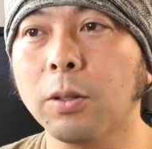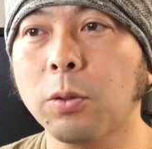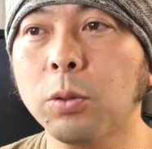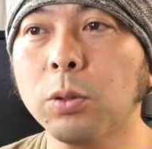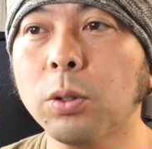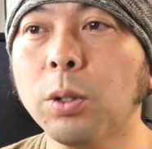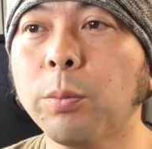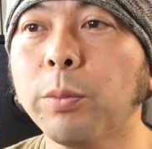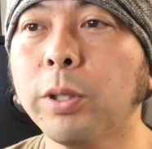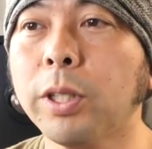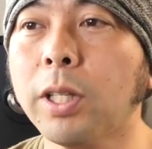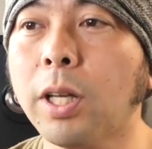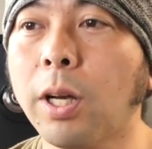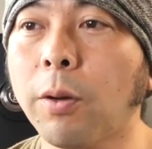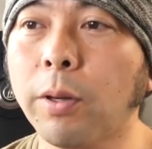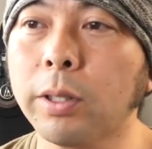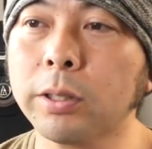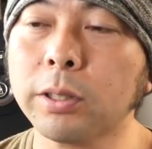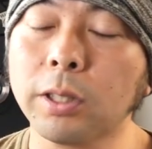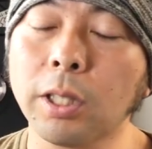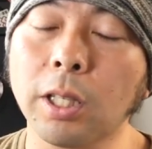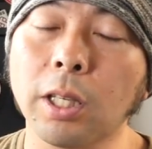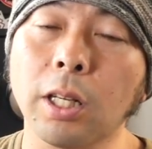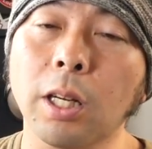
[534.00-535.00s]
好みに合
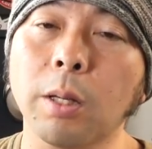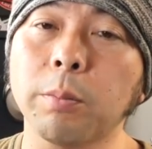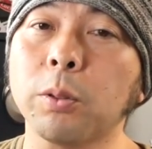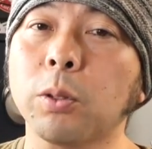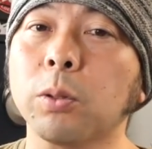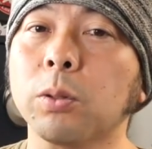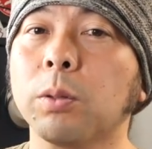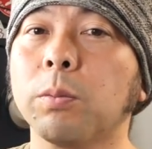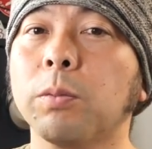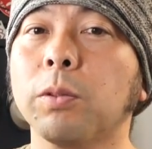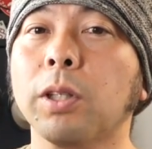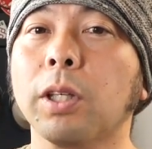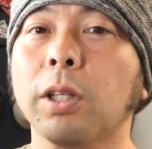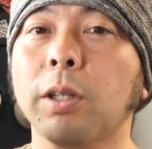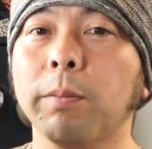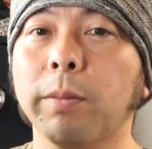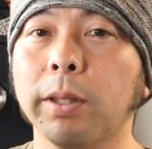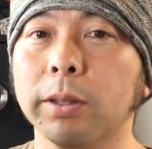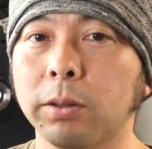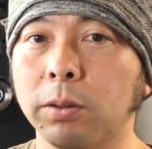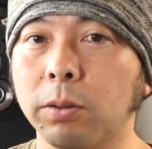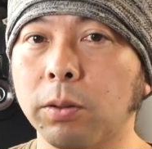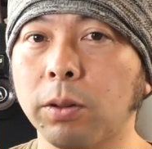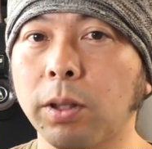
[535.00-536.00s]
わせて選ぶこともでき
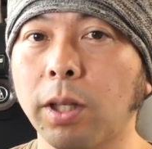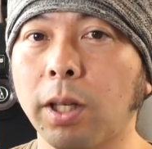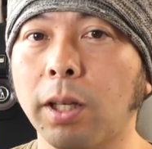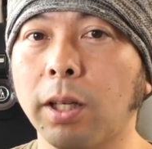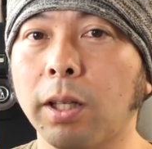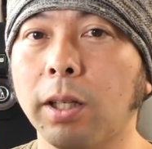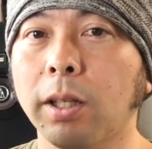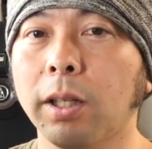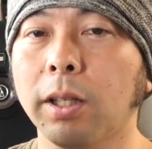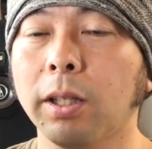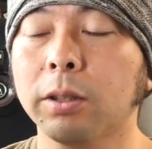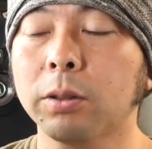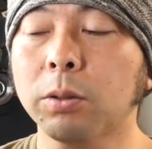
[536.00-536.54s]
ますので